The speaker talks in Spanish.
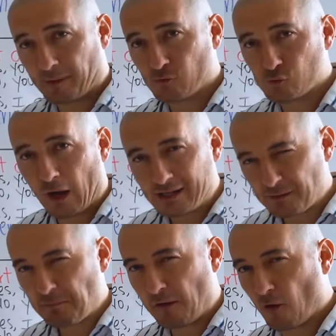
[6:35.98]
pregunto a
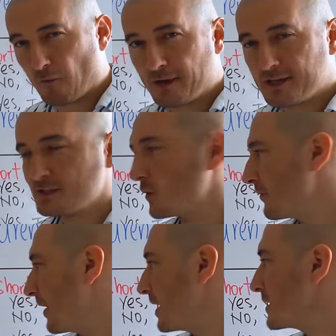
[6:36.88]
alguien, ¿me veo feliz? ¿Soy
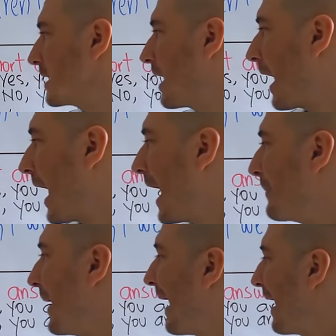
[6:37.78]
feliz?
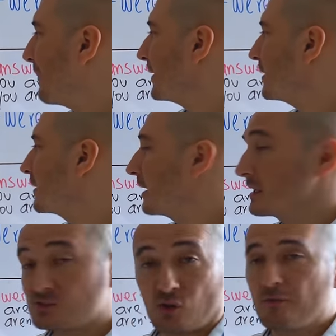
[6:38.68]
¿Am I happy?
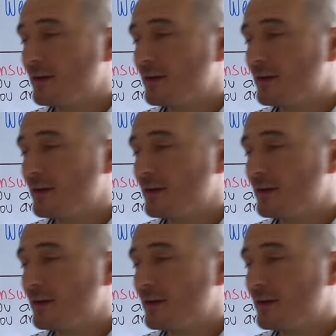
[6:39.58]
¿Estoy